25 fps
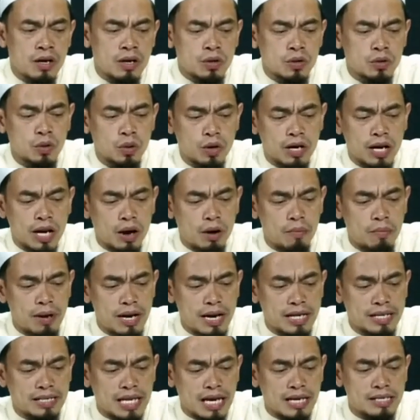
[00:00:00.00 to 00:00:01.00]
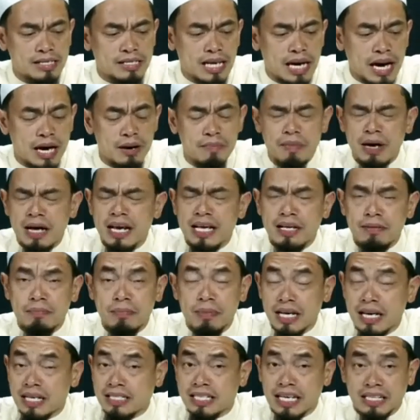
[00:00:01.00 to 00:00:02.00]
โดยเราไม่ได้ตั้งใจไม่
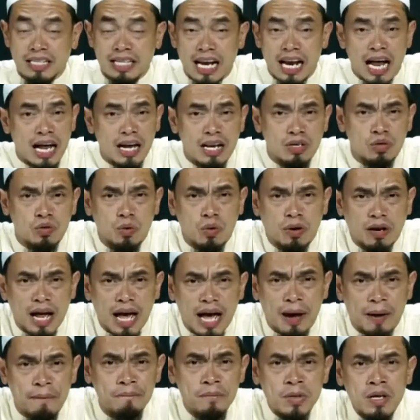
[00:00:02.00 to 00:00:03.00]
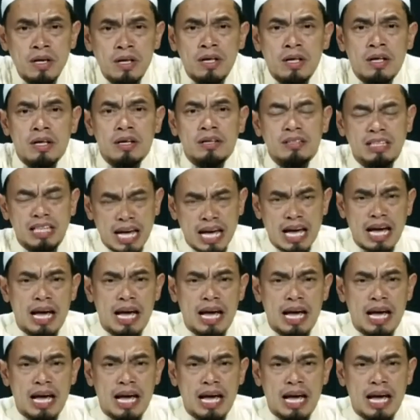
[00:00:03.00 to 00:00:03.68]
ได้เจตนาในช่วงแรกแต่